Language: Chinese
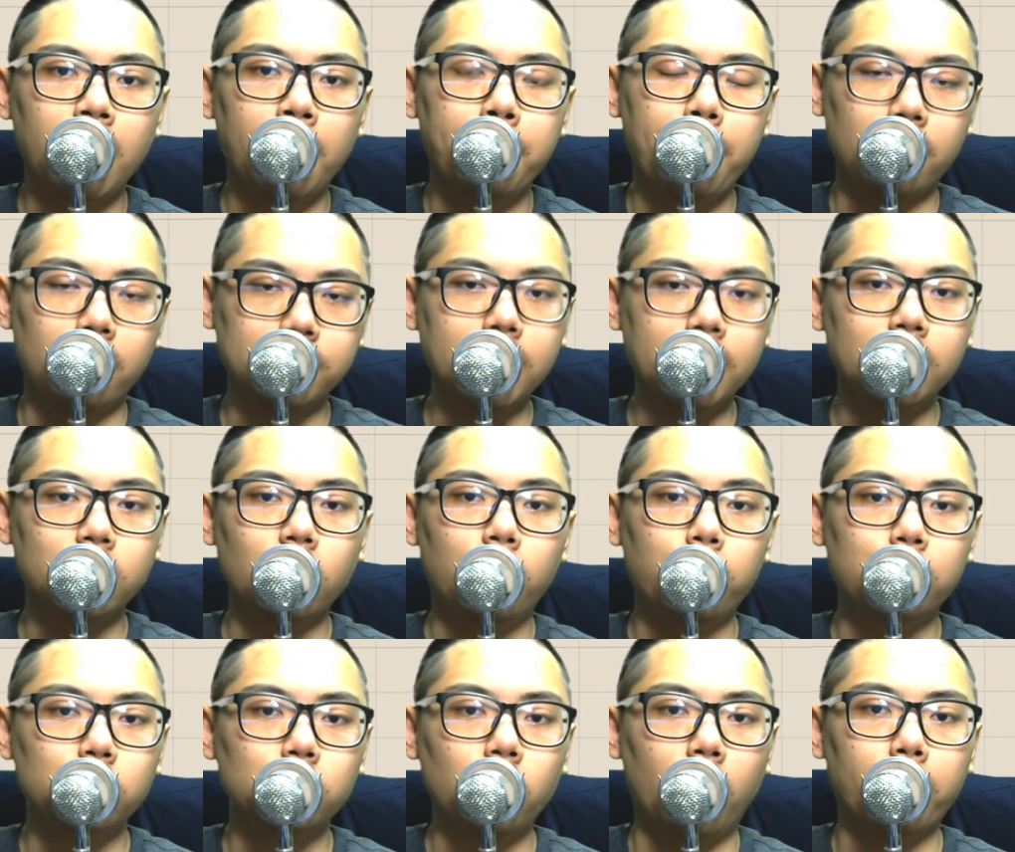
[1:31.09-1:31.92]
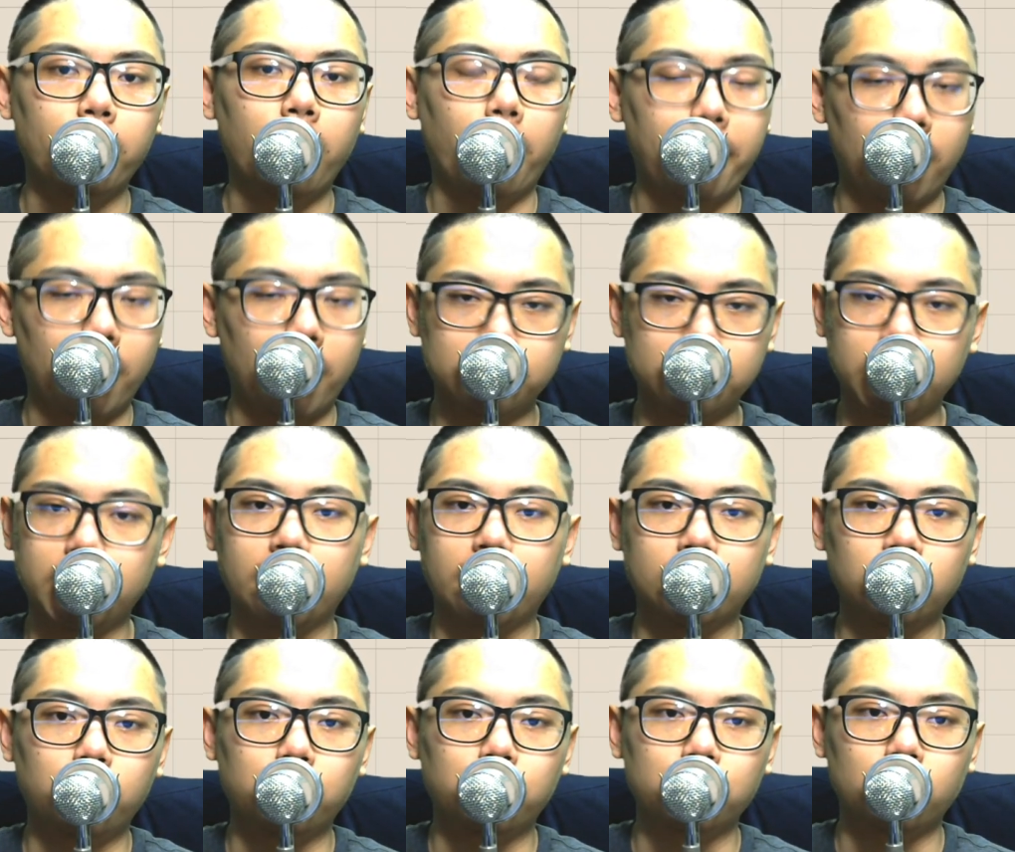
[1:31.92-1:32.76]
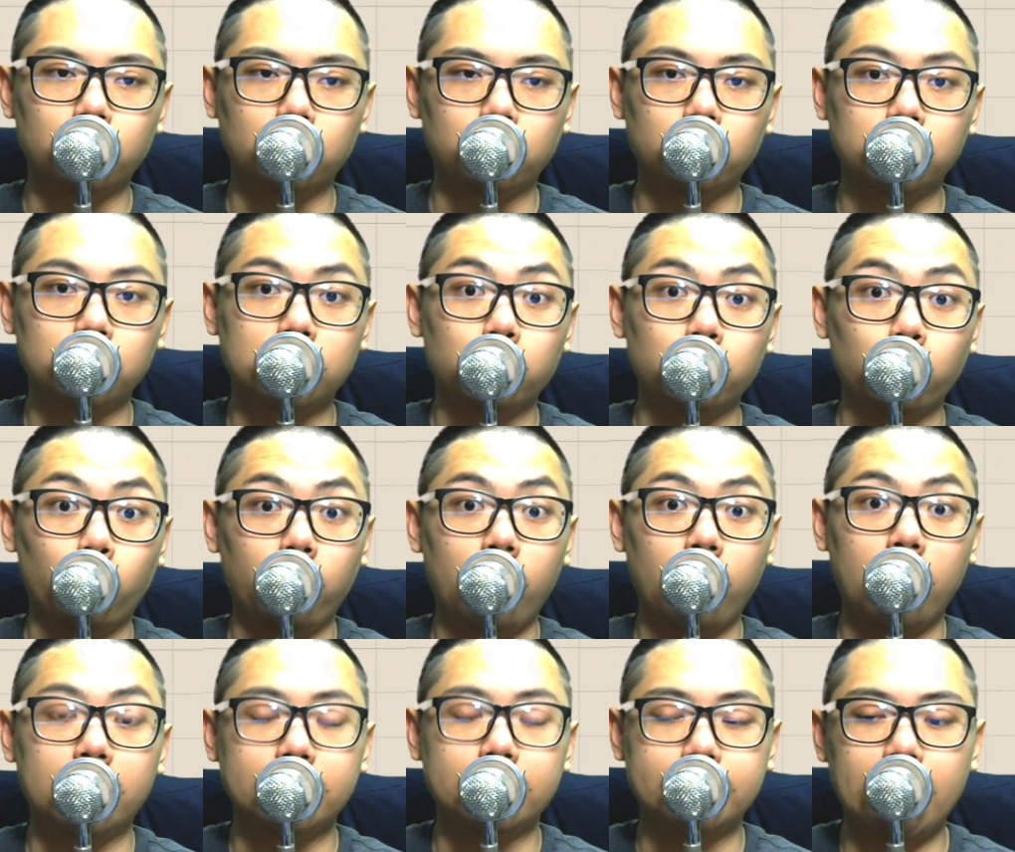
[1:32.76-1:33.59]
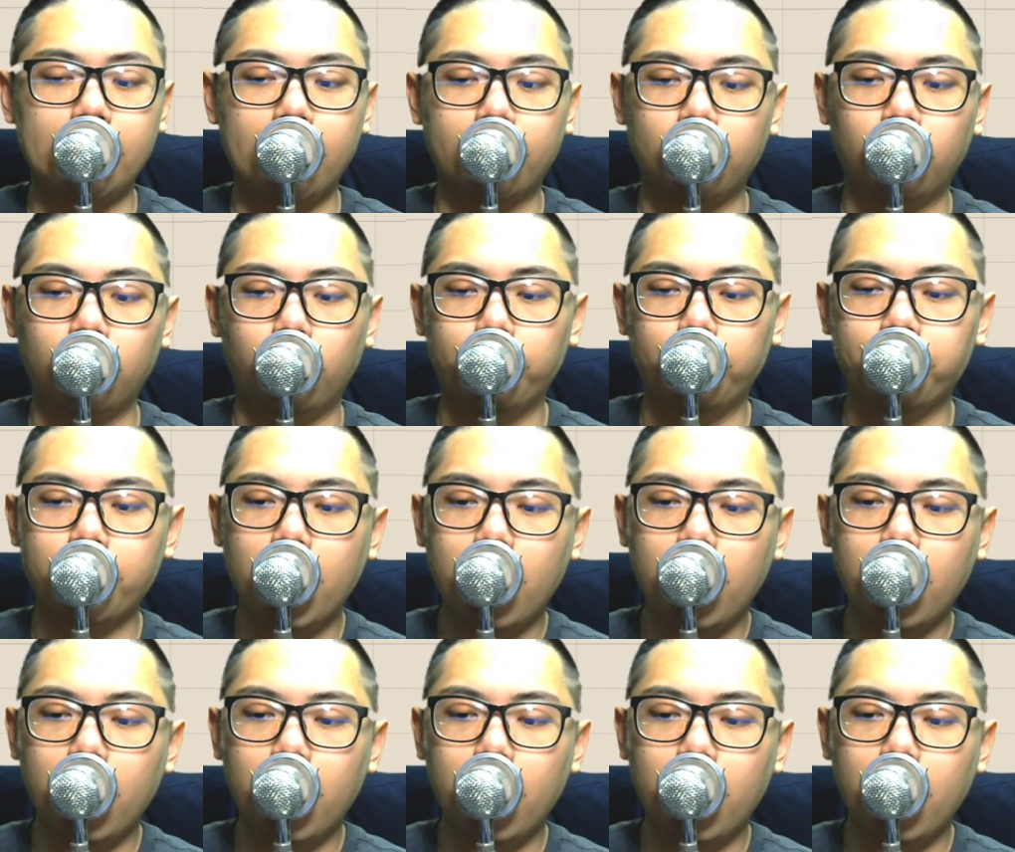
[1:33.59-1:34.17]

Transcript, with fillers: 表现也都不错，表现也都不错，都是多方的架构。